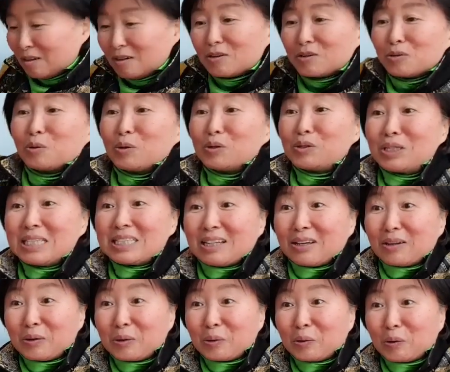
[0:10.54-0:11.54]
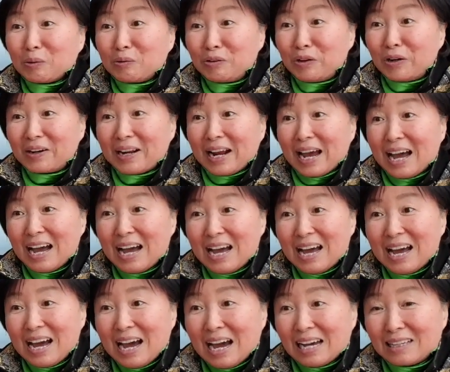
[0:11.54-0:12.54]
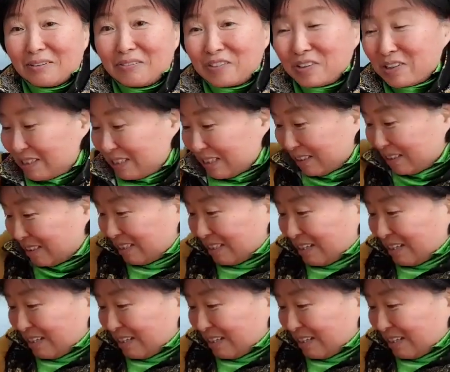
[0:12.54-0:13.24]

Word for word: 요것도 있어요, 요거. 플로라, 아다프루트.